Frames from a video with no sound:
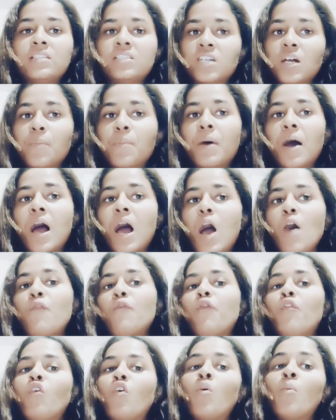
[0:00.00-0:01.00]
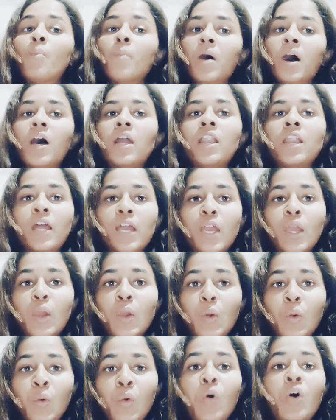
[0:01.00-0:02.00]
जब आप फॉर्म भर रहे
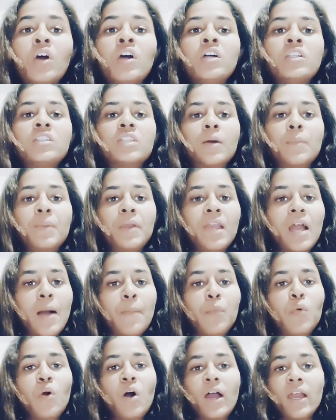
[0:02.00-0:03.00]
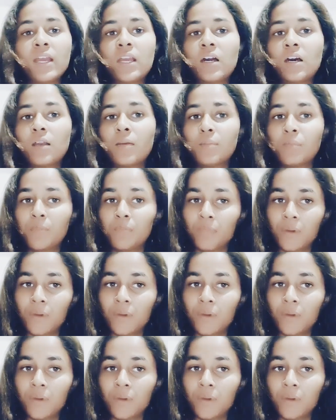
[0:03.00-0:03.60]
हो तभी आपको आयकर